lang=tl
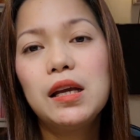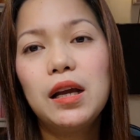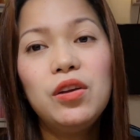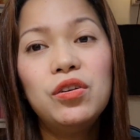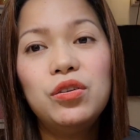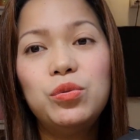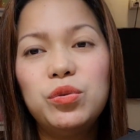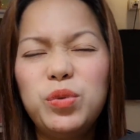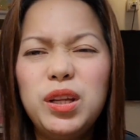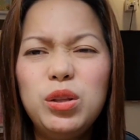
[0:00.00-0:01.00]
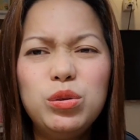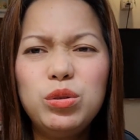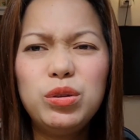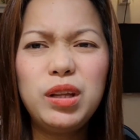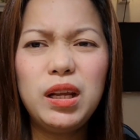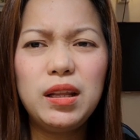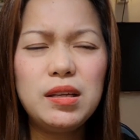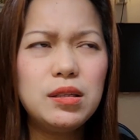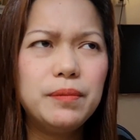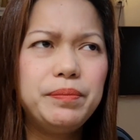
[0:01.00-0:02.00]
Yun, within 2 to 3
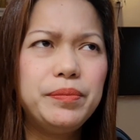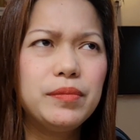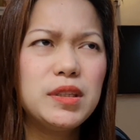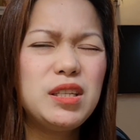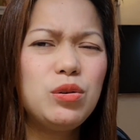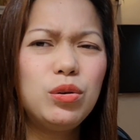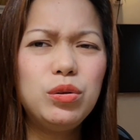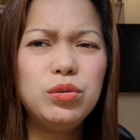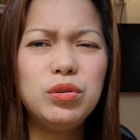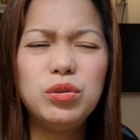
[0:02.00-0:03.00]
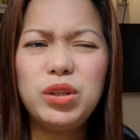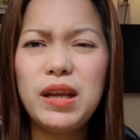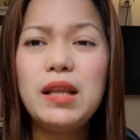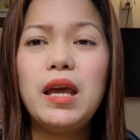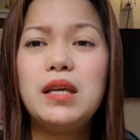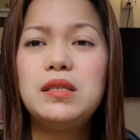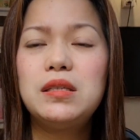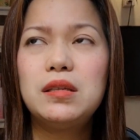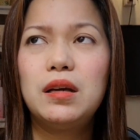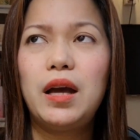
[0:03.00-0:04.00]
days, siguro 3
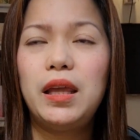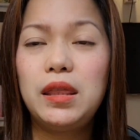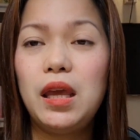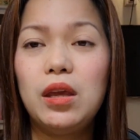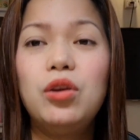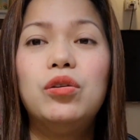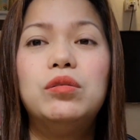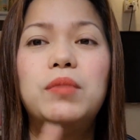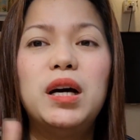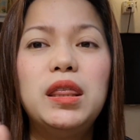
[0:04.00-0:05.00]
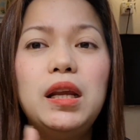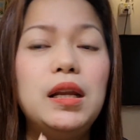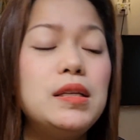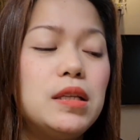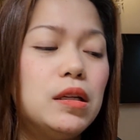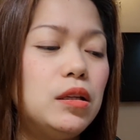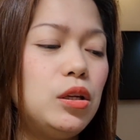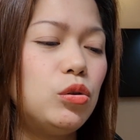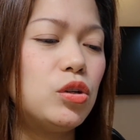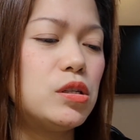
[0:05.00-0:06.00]
days, I think, yun. Mga 3 days lang
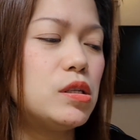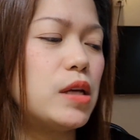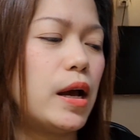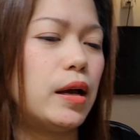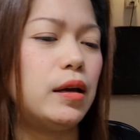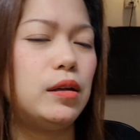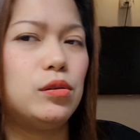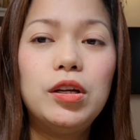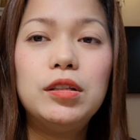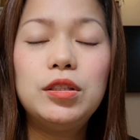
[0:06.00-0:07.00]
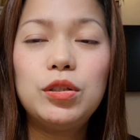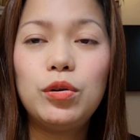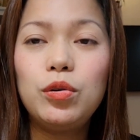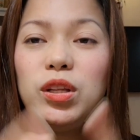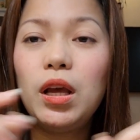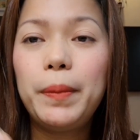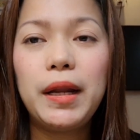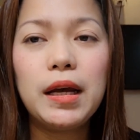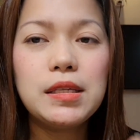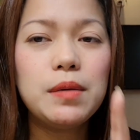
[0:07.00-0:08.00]
nandito na siya sa akin. So, so kung hindi ka pa
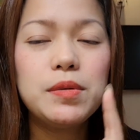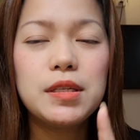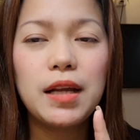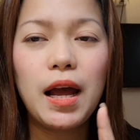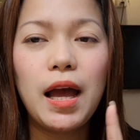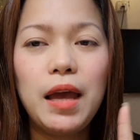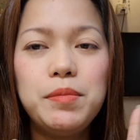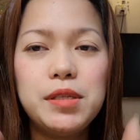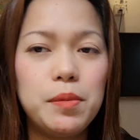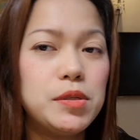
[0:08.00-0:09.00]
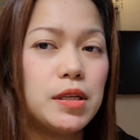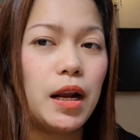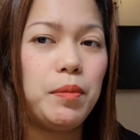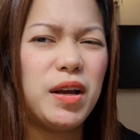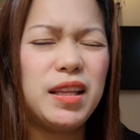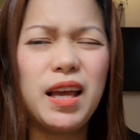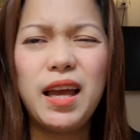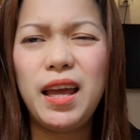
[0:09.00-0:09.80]
naka-subscribe subscribe ka na.